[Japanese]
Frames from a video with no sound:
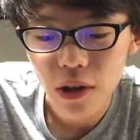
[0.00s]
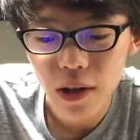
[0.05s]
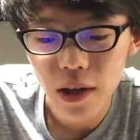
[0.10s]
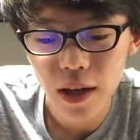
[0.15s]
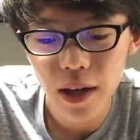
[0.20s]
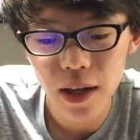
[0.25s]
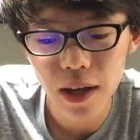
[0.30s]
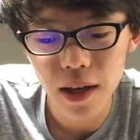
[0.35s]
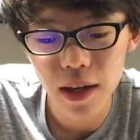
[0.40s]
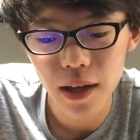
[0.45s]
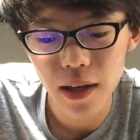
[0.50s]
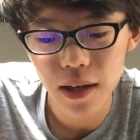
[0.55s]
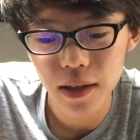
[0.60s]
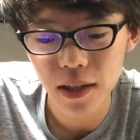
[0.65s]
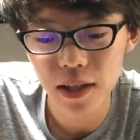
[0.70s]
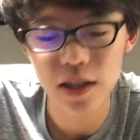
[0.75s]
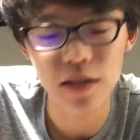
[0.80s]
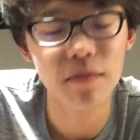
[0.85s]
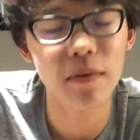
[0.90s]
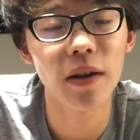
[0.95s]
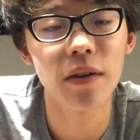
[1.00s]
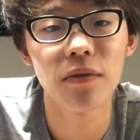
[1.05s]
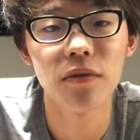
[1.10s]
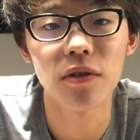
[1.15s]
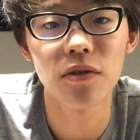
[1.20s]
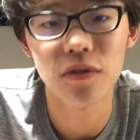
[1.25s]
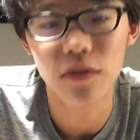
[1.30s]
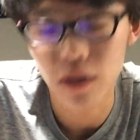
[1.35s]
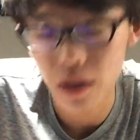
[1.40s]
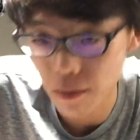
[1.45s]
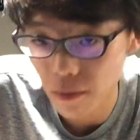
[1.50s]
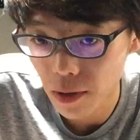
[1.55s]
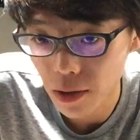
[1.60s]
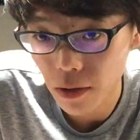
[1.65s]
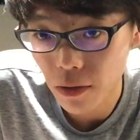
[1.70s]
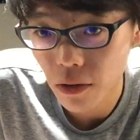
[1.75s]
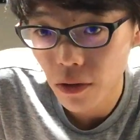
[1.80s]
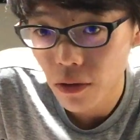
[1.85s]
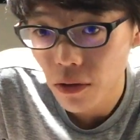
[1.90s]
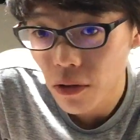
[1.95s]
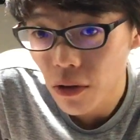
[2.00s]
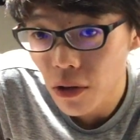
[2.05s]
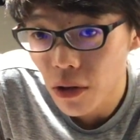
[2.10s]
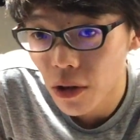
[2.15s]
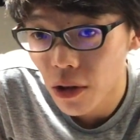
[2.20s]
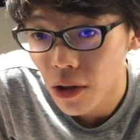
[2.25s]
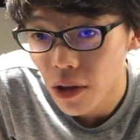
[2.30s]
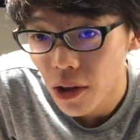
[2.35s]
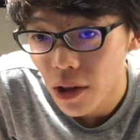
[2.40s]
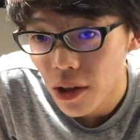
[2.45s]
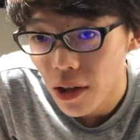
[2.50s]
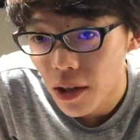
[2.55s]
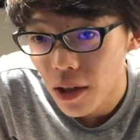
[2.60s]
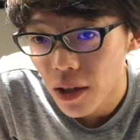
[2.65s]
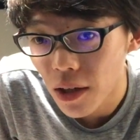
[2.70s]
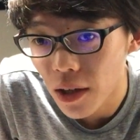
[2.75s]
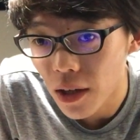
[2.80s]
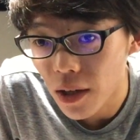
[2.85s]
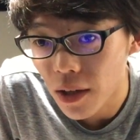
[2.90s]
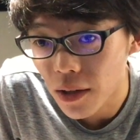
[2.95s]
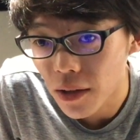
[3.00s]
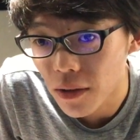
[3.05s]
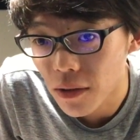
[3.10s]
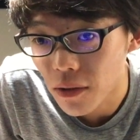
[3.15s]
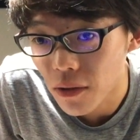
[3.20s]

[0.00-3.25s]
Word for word: えー、キスマイフつのエブリバディ号とえー、っ